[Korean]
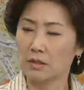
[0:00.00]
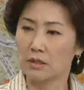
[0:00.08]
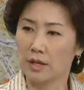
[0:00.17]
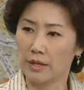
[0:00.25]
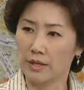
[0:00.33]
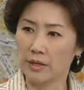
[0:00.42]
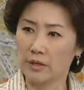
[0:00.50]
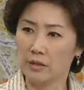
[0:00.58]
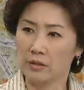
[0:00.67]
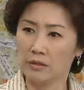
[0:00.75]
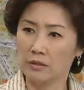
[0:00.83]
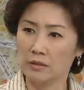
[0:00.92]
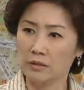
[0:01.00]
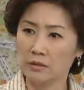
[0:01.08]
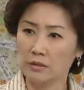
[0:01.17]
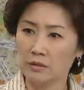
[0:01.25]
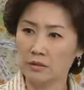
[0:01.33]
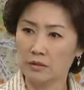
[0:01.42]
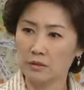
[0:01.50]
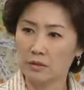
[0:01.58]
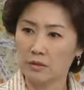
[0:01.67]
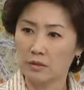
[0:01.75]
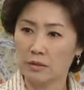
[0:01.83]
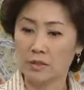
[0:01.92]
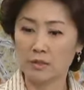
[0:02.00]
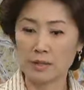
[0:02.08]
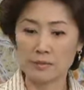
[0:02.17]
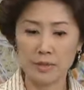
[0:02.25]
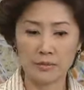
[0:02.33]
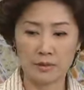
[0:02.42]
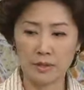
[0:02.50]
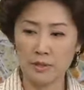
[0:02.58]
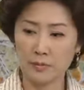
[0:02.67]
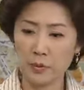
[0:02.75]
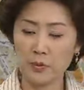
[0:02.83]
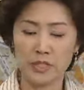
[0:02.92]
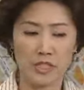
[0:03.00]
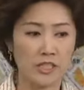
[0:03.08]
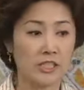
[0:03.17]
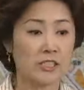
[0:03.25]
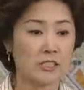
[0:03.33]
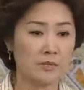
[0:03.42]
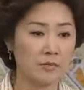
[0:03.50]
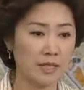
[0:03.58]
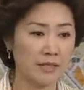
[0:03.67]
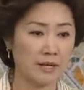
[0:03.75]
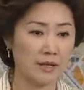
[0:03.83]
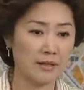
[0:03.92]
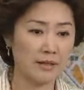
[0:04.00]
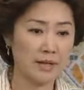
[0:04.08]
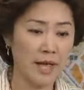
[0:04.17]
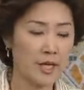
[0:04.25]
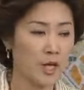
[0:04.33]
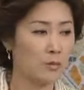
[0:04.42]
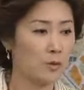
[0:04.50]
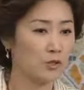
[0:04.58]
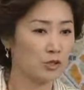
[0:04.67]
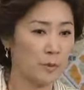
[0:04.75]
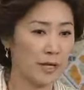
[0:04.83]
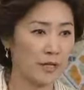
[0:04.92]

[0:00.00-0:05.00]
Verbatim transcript: 그래요? 그렇다면 본인을 직접 만나 해결 보는